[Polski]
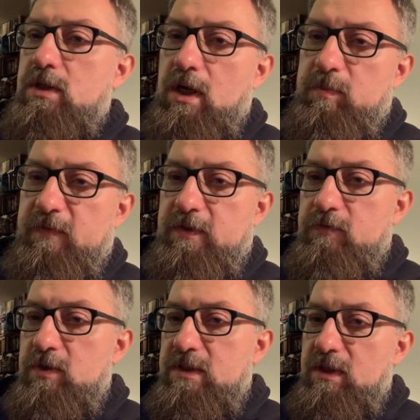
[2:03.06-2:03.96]
jakby w te
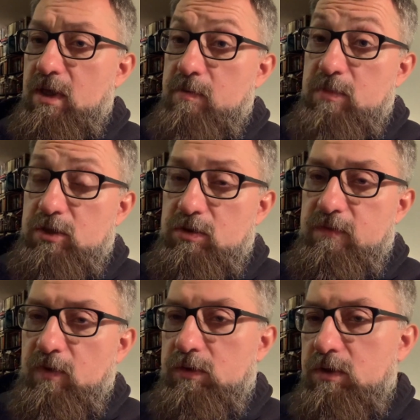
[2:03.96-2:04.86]
wszystkie
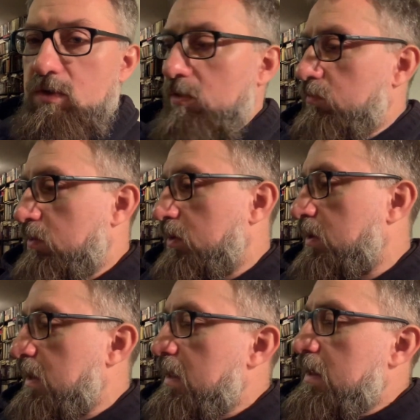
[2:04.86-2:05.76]
myśli, wątki, o
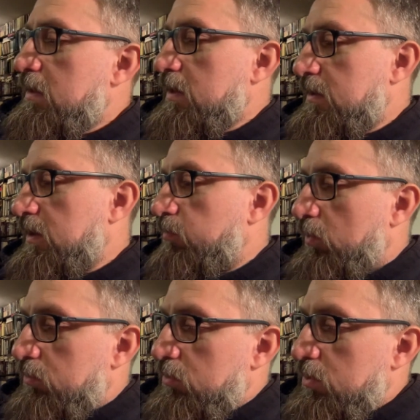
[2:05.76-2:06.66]
których Jacek
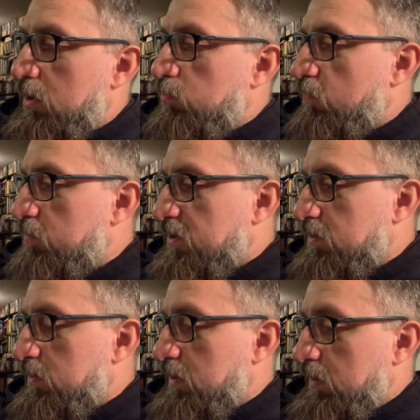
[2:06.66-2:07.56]
Bartosiak mówi
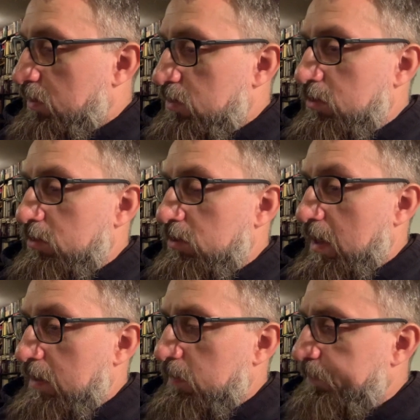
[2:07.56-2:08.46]
przez ostatnie 10
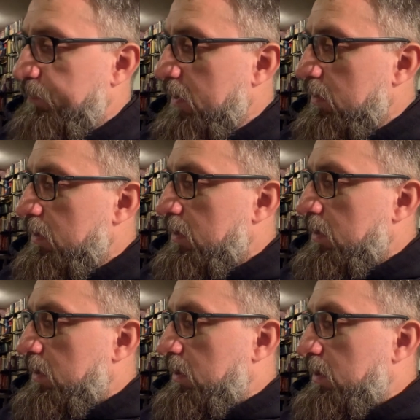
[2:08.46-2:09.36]
lat.
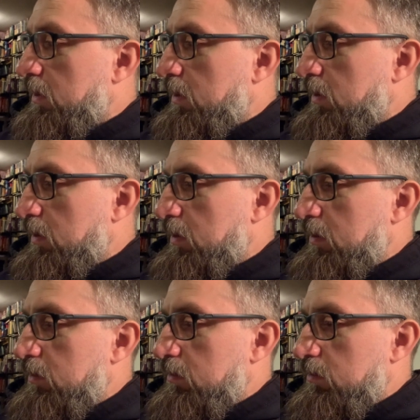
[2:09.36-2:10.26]
E,
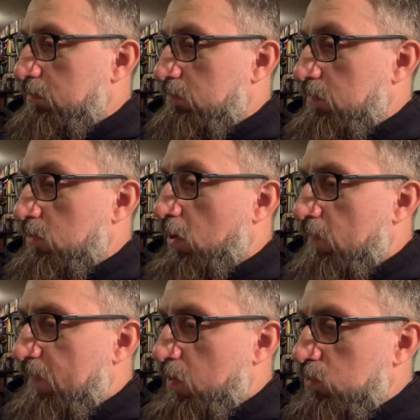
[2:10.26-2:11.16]

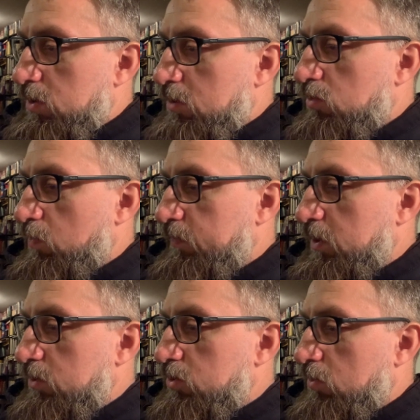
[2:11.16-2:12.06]
nową rzeczą w
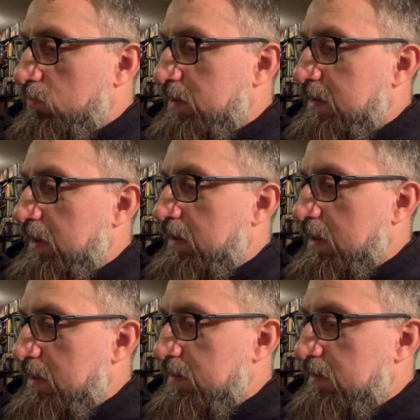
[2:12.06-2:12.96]
tej książce
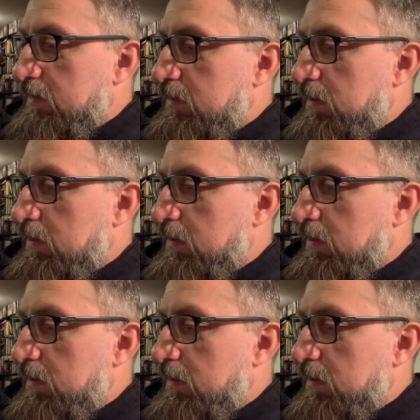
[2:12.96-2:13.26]
jest